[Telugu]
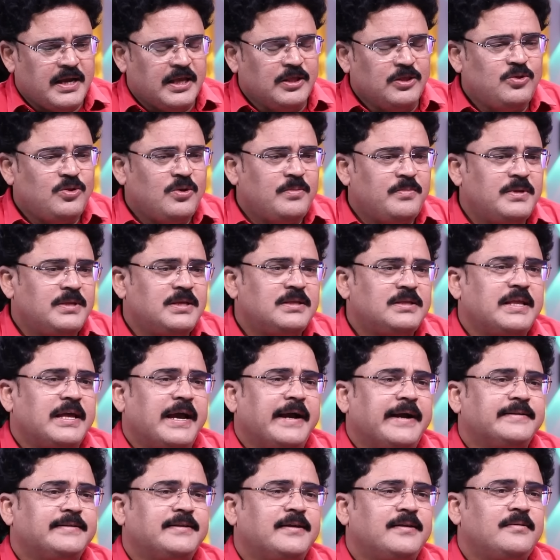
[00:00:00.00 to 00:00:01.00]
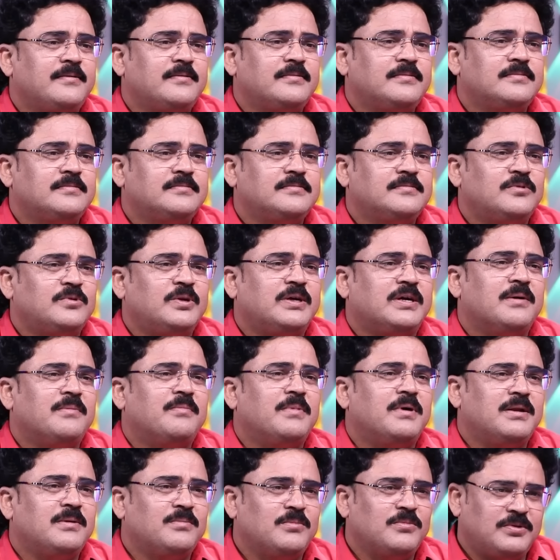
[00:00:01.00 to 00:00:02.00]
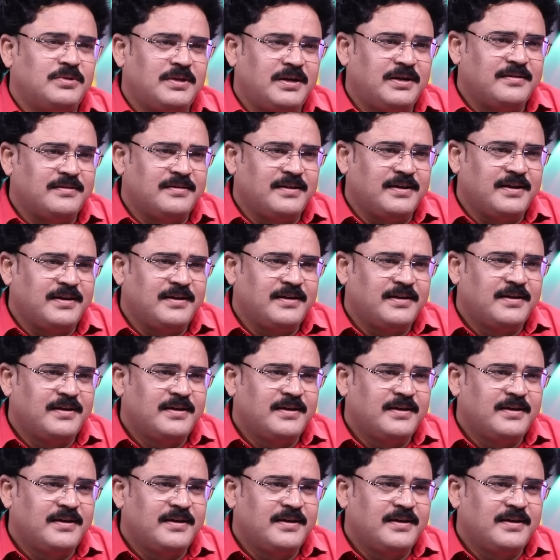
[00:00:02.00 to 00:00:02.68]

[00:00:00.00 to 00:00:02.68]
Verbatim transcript: ఎంతోమంది తేగదనులు ఉరికమ్మని ముద్దడితే